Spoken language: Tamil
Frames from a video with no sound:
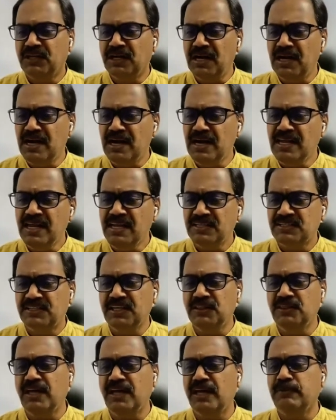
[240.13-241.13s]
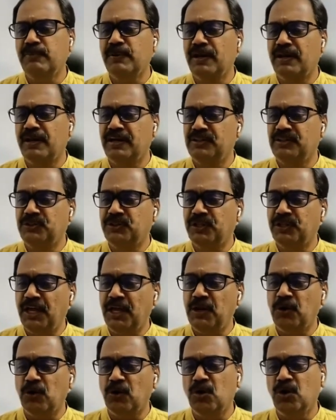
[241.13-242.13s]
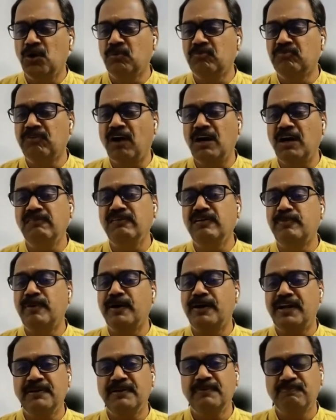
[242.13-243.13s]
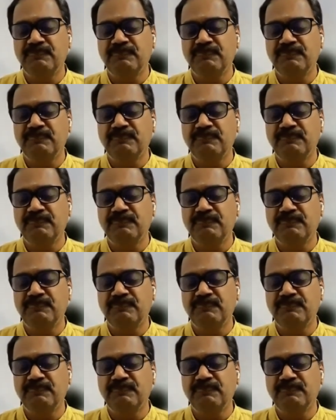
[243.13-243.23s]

தெள்ளிய சிந்தை பெற தேனுக்கும் வாழ்வு பெற